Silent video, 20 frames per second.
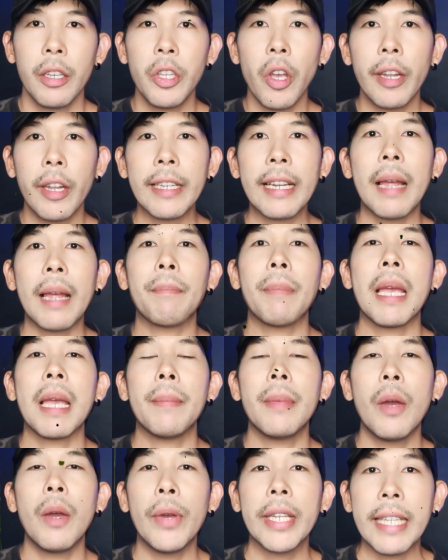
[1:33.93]
ย้อนกลับไป
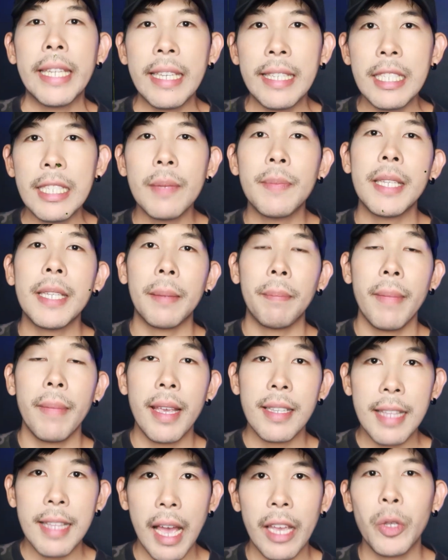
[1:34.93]
เมื่อวันที่ 27 เม
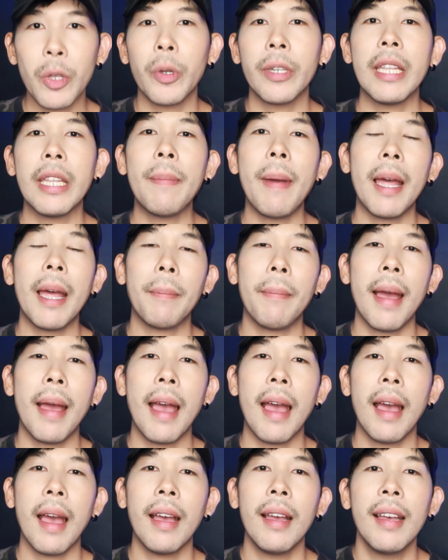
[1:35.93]
ษายนที่ผ่าน
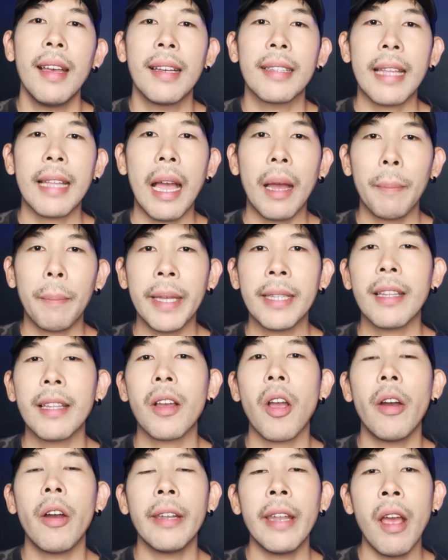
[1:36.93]
มา ทางเพนตา
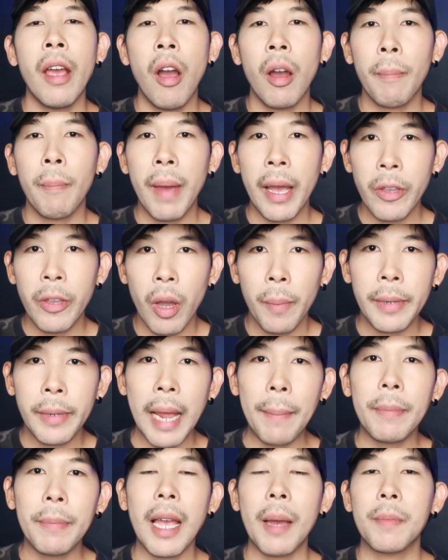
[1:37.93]
กอนได้ออกมายอม
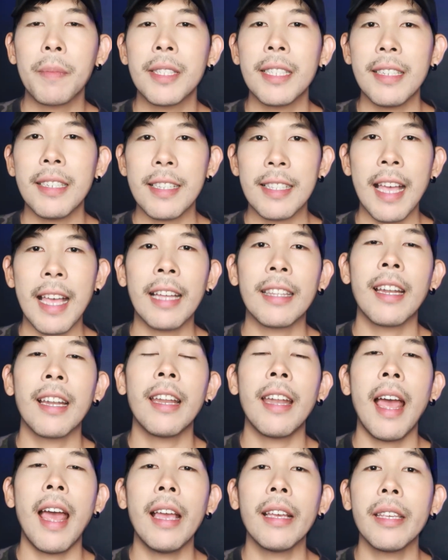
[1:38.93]
รับกับสื่อสาธาร
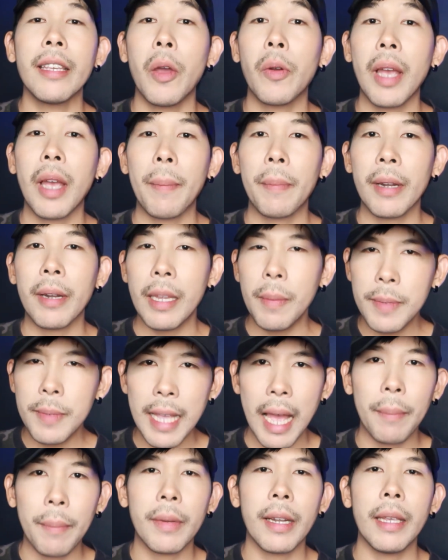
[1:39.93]
ณะเกี่ยวกับคลิป
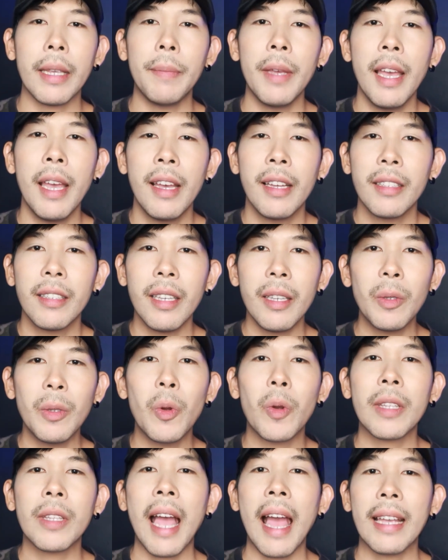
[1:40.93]
3คลิป ที่
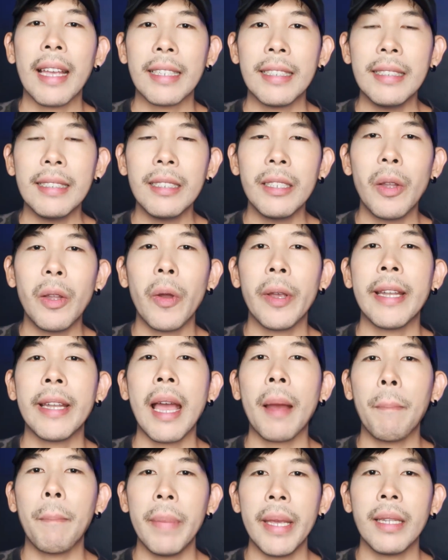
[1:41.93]
ถูกถ่ายขึ้นโดย
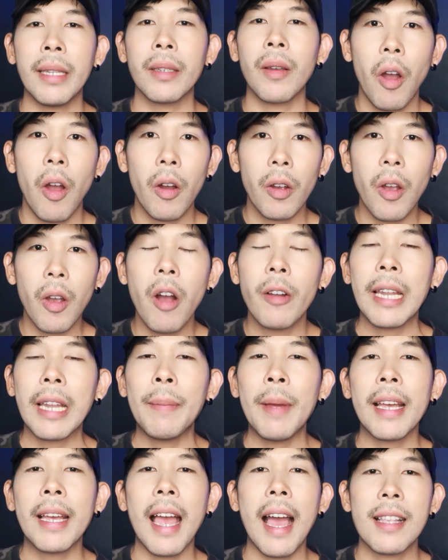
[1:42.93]
นักบินของกองทั
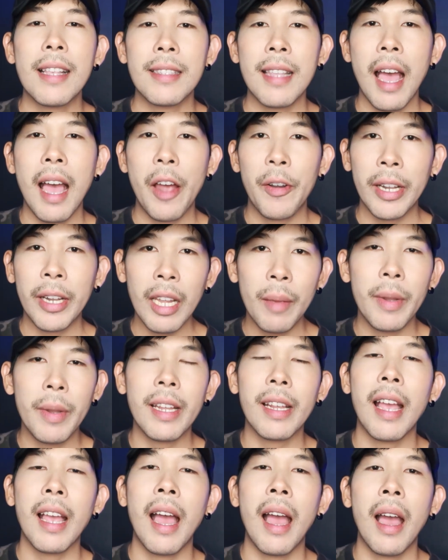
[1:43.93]
พอากาศสหรัฐอเม
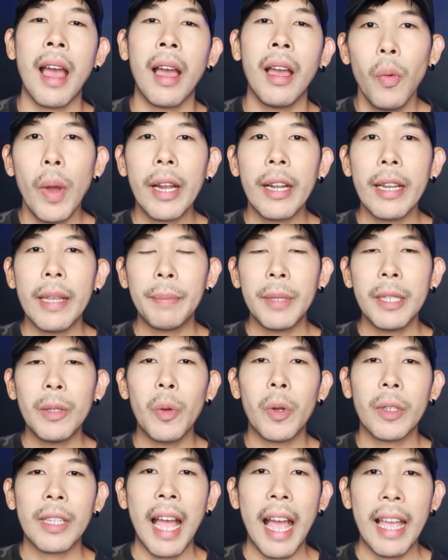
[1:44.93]
ริกาว่าคลิปที่
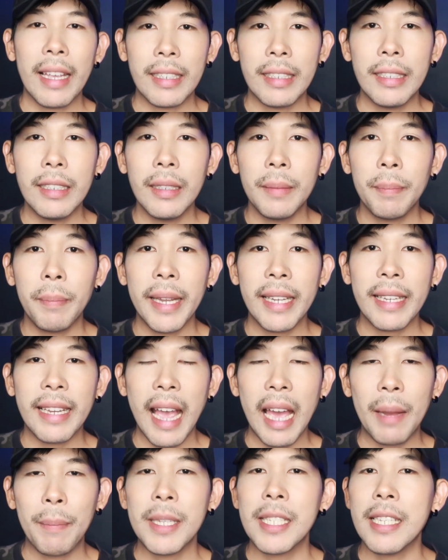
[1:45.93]
ถูกถ่ายขึ้นเป็น
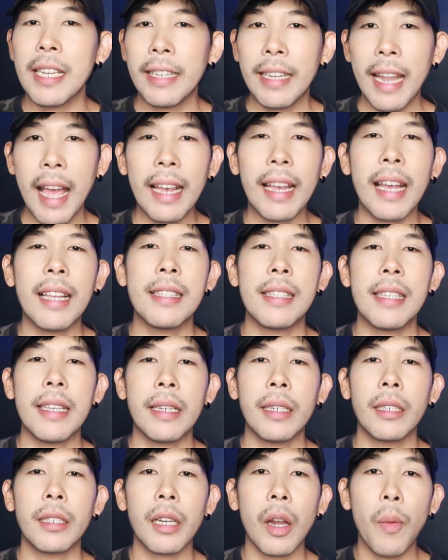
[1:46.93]
การเผชิญหน้ากันจริ
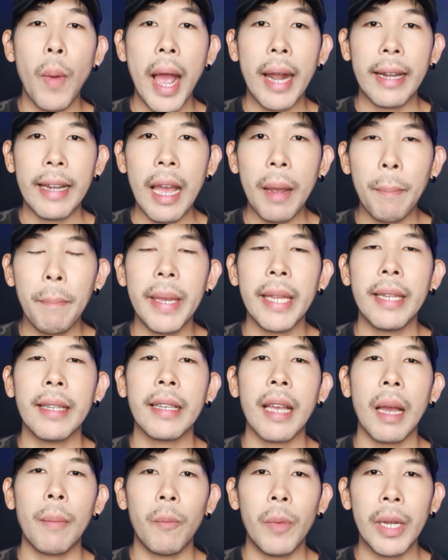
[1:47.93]
ง ระหว่างนักบิน
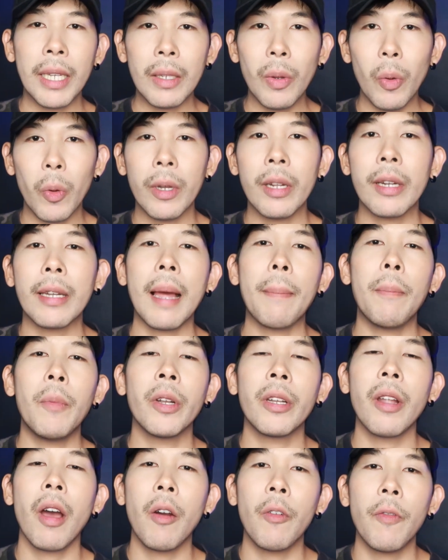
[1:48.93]
กับวัตถุลึกลับบ
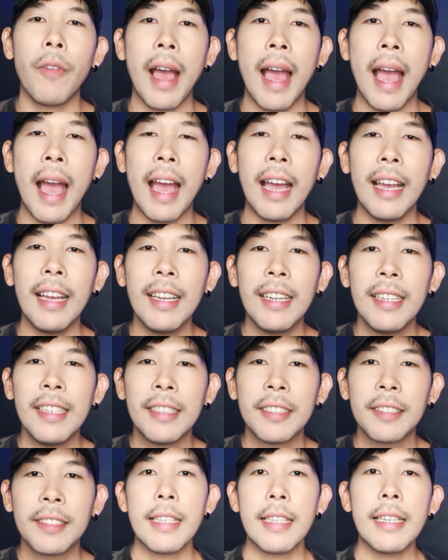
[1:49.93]
นท้องฟ้า
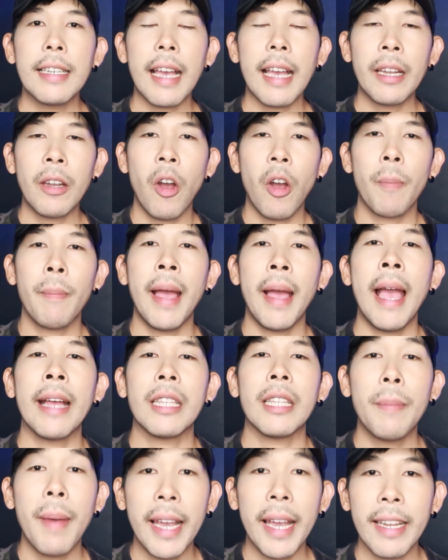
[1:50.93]
ซึ่งการออกมาอ
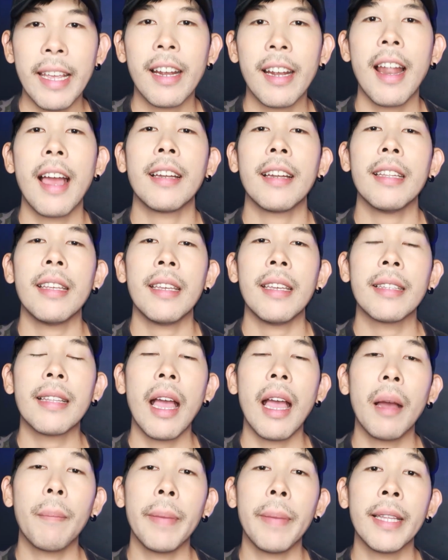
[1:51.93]
ธิบายในครั้งนี้
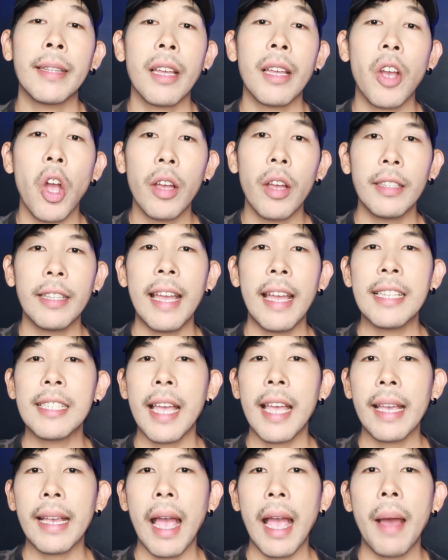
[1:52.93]
ทางเพนตากอนได้
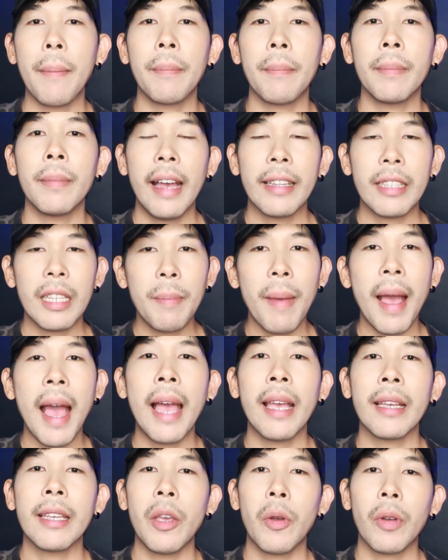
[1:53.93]
ใช้คำอธิบา
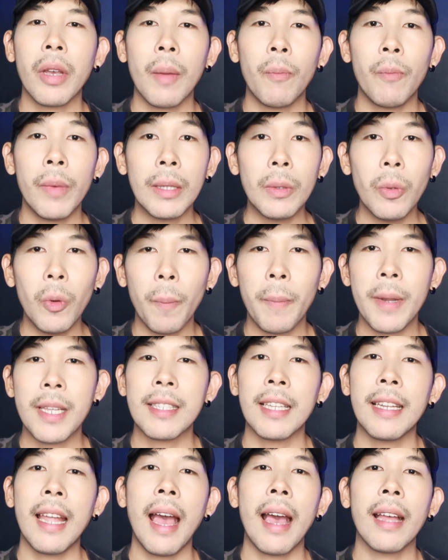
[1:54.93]
ยเกี่ยวกับวัตถุปริ
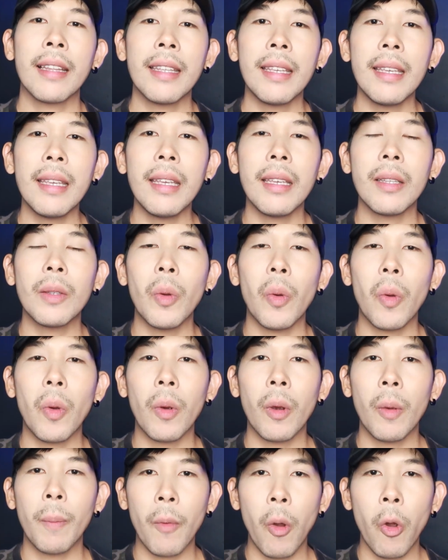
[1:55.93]
ศนาที่ถูก
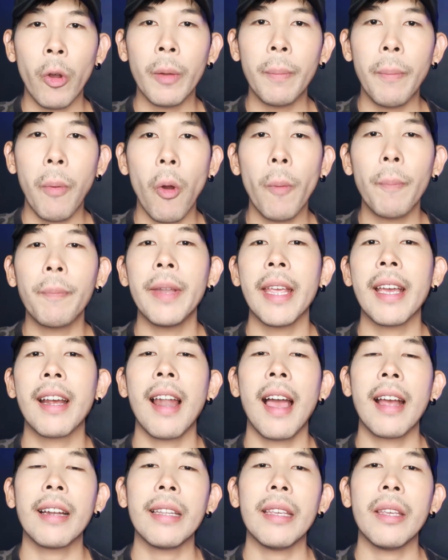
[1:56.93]
ค้นพบใน
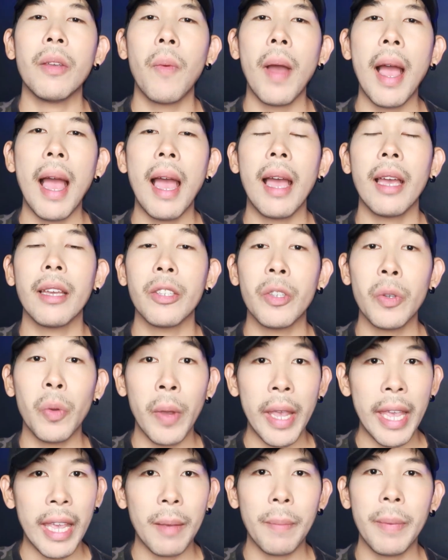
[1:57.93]
ครั้งนี้ว่า
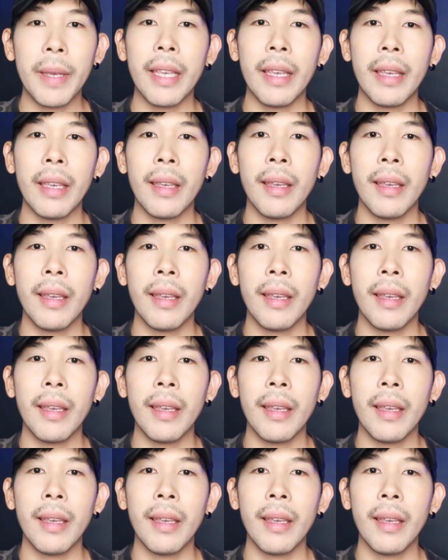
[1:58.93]
UAP